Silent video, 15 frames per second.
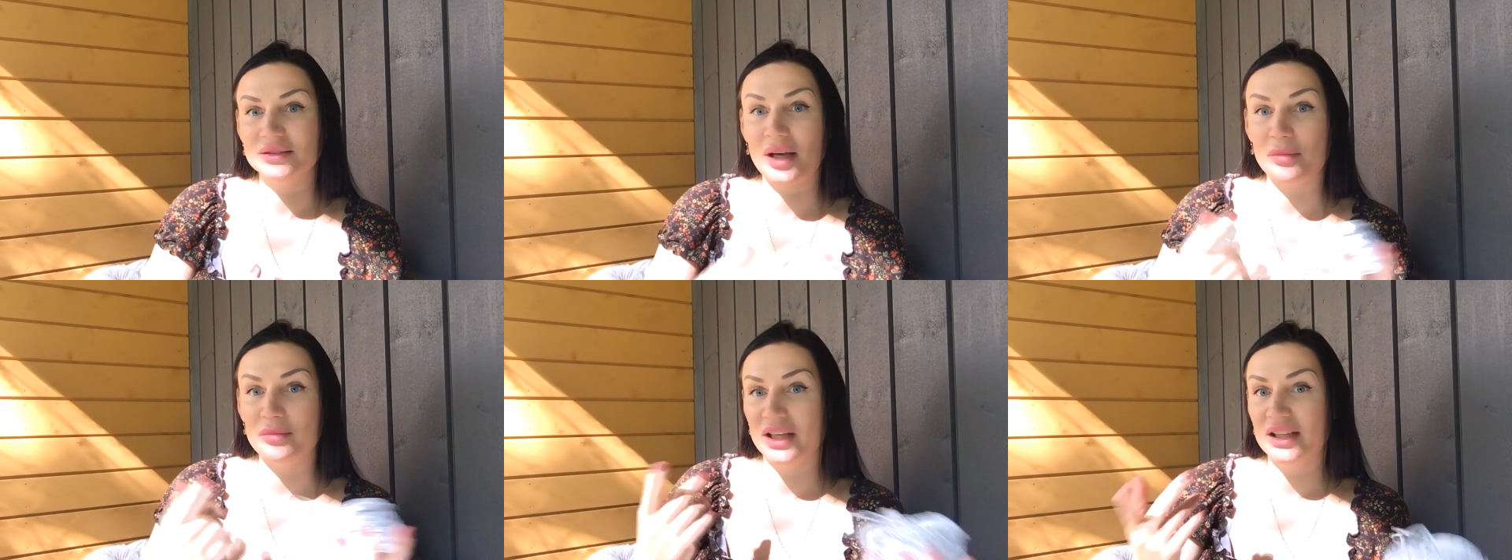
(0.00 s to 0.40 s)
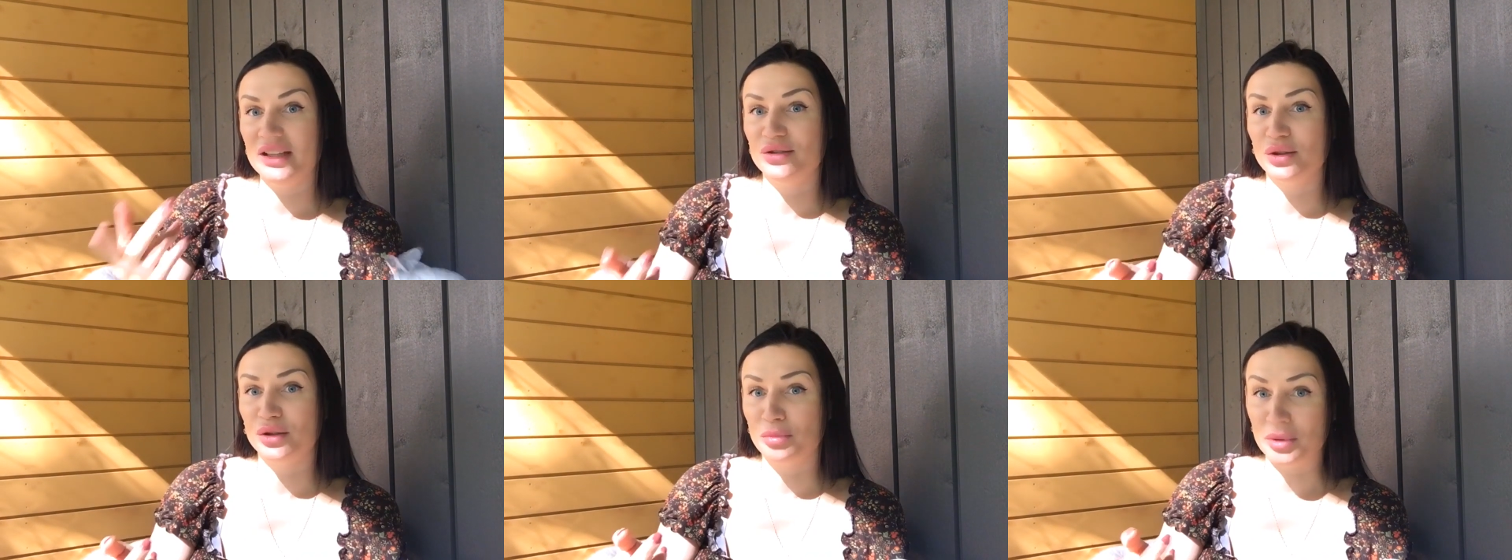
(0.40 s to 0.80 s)
ко мне
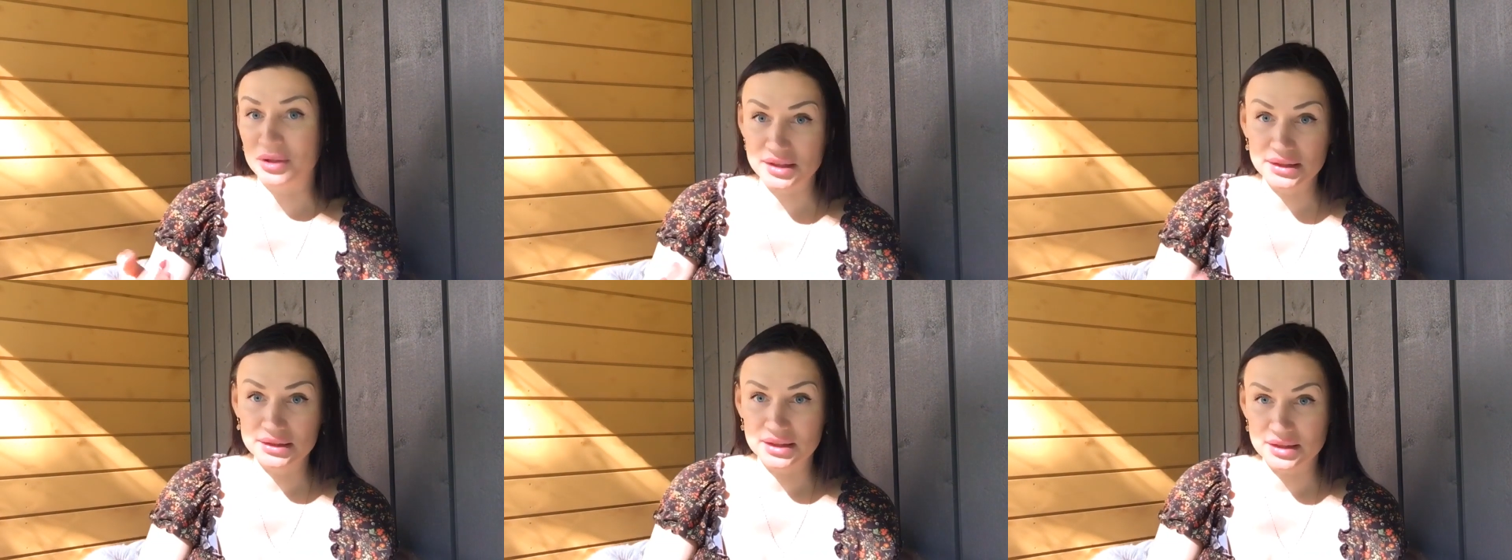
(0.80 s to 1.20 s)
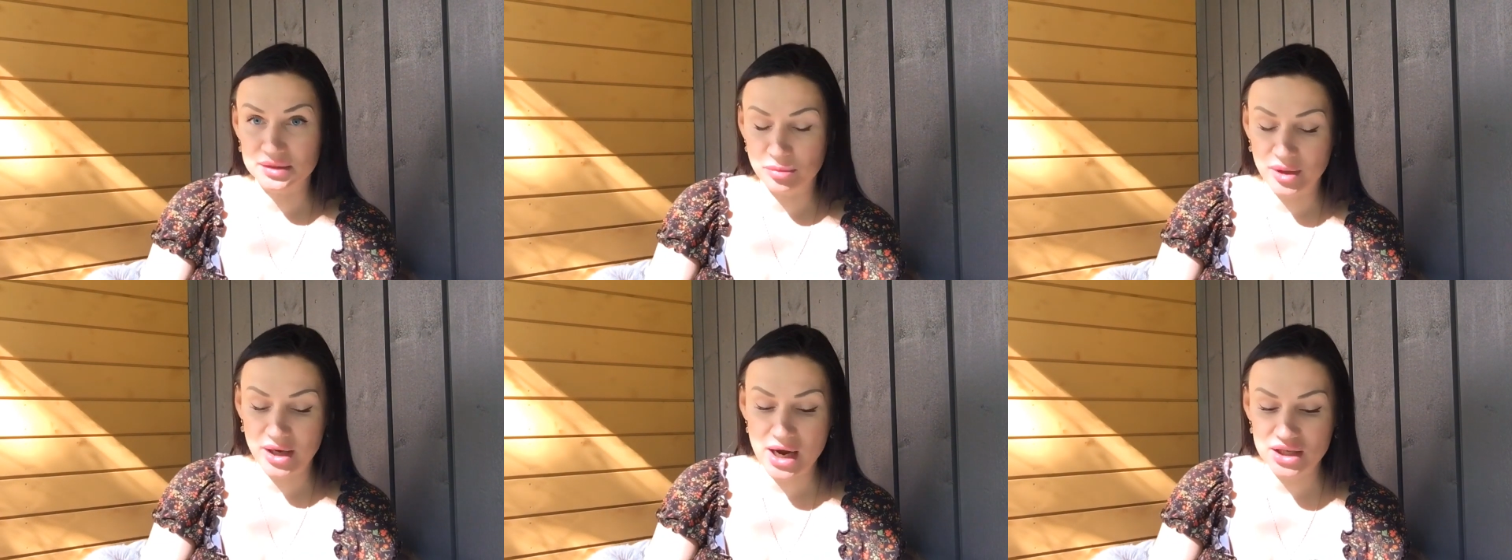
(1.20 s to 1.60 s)
идет посылка с
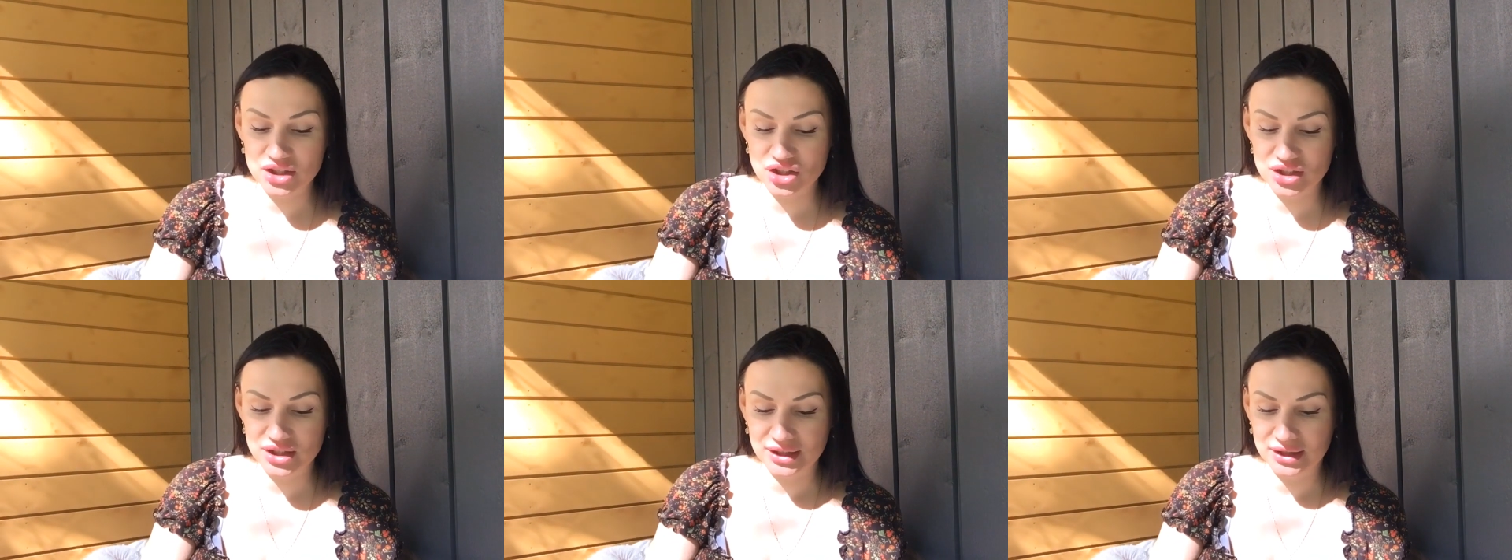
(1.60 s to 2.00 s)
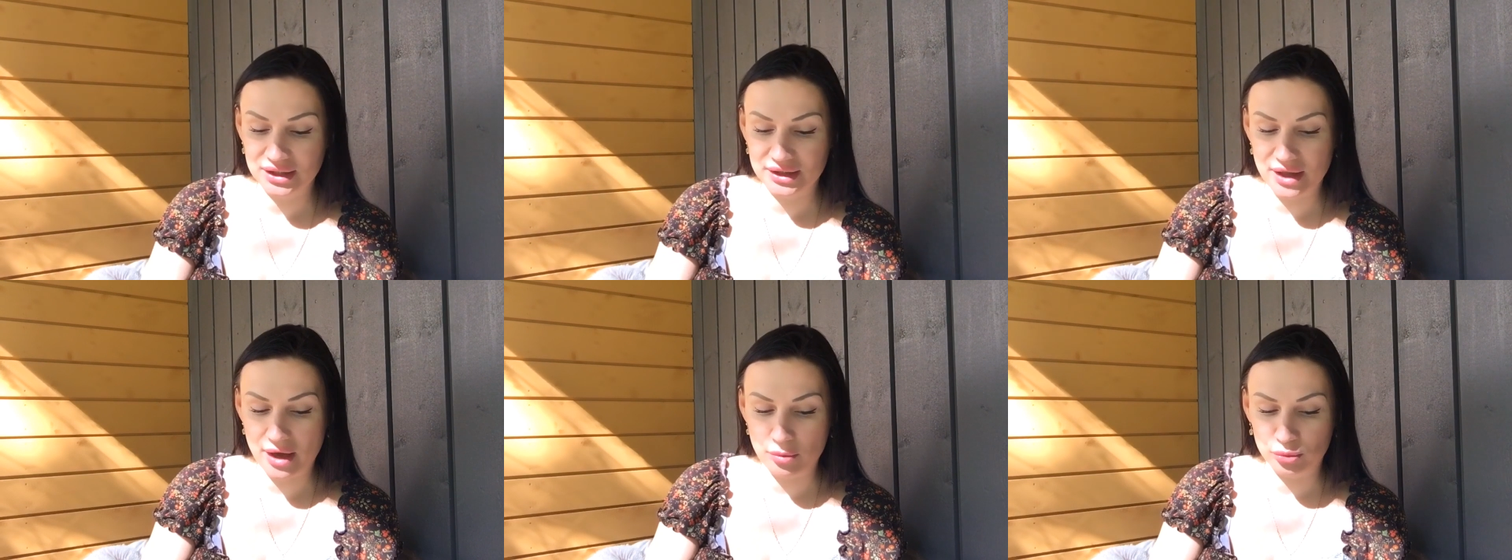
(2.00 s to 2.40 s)
пряжей, и
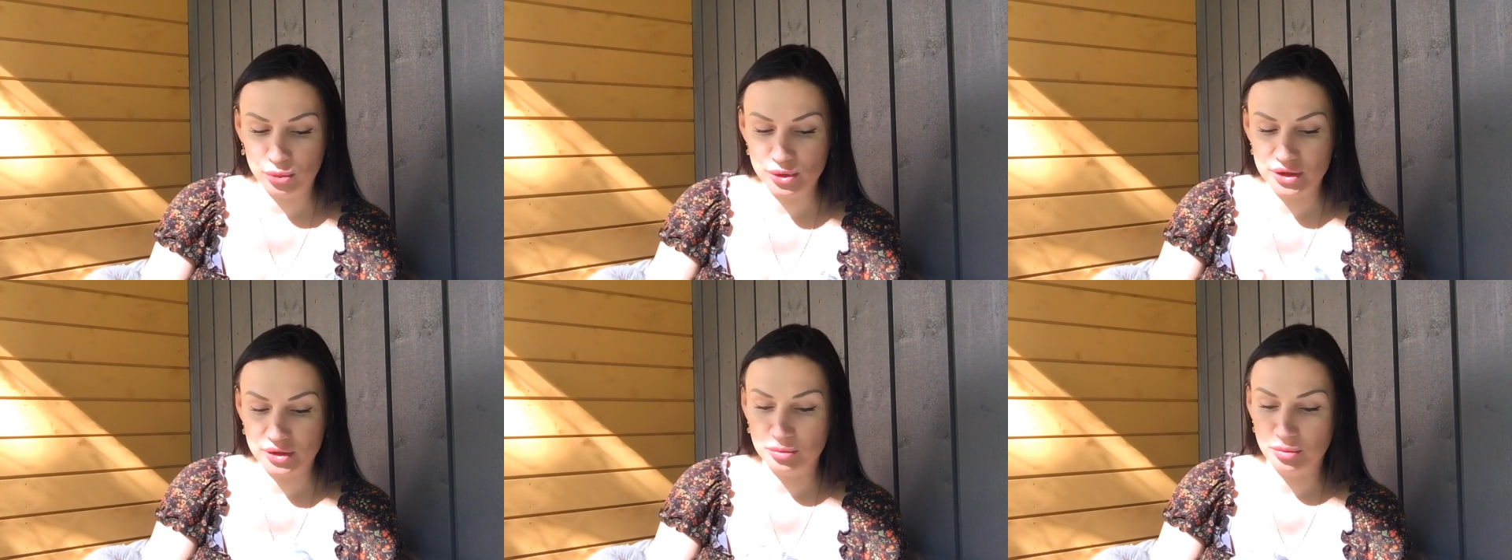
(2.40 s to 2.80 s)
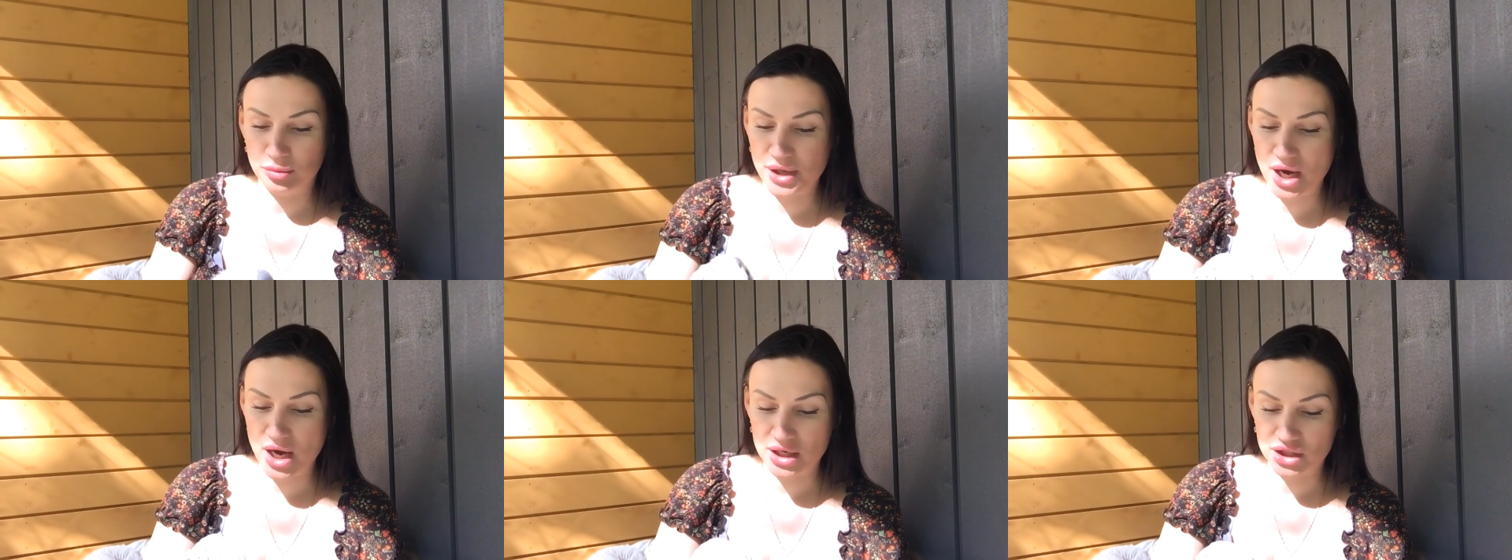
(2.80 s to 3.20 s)
там будет
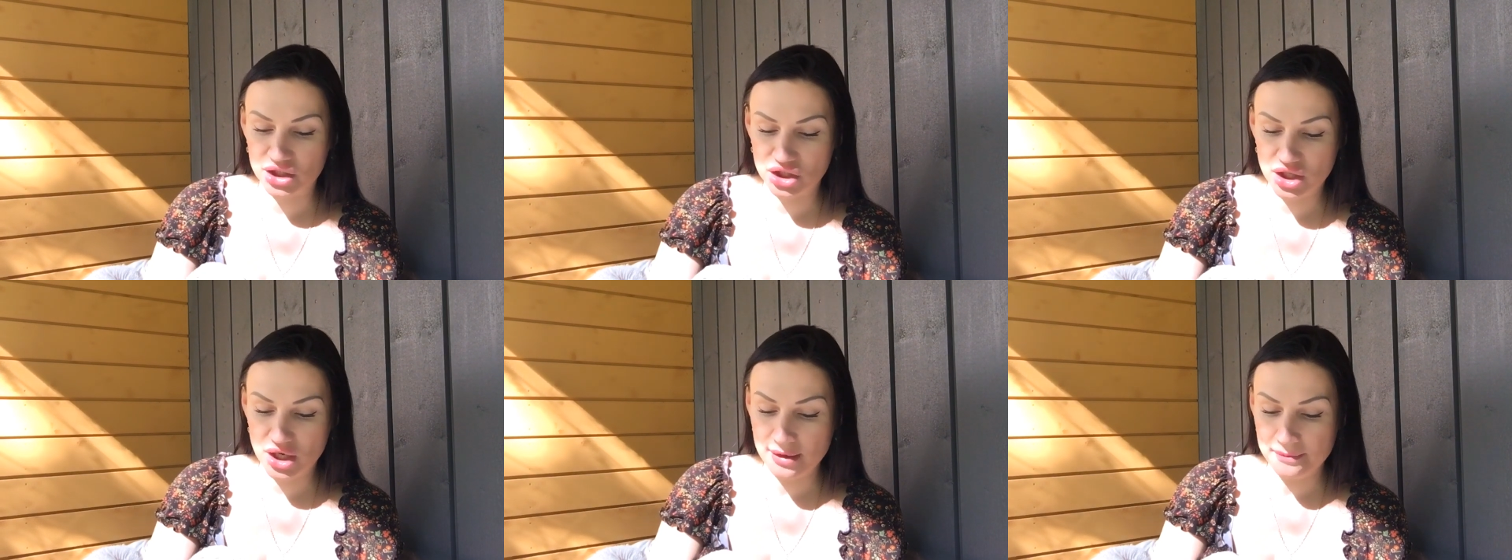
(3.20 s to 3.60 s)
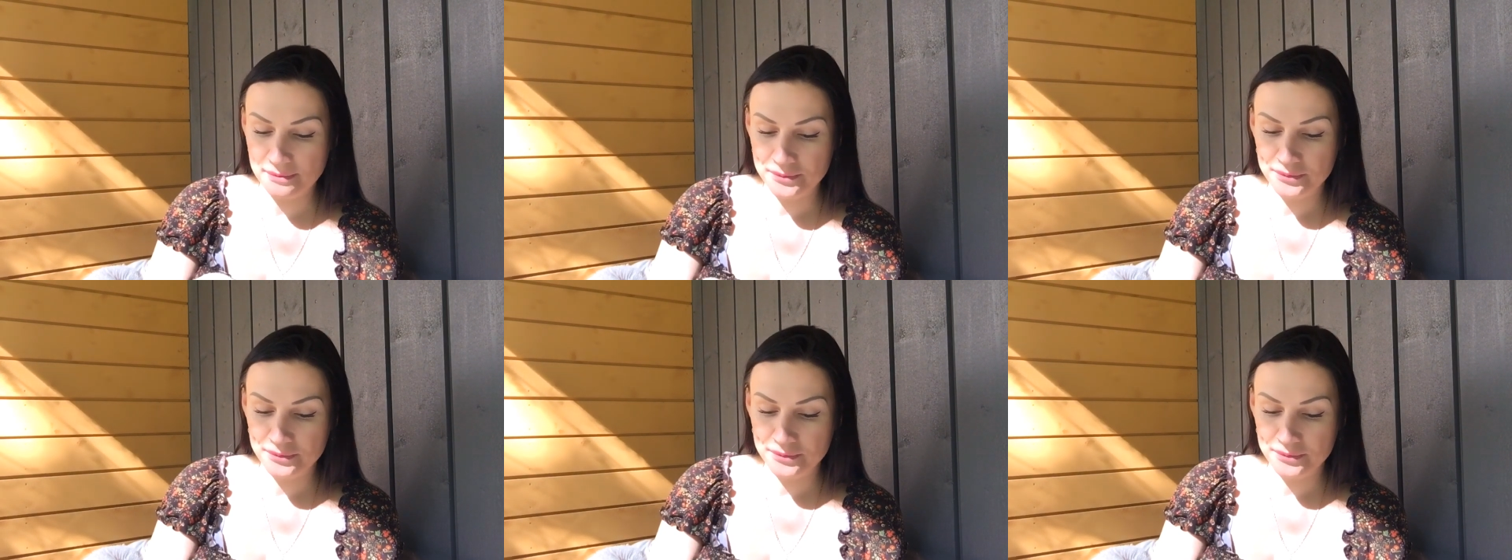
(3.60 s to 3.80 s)
пряжа,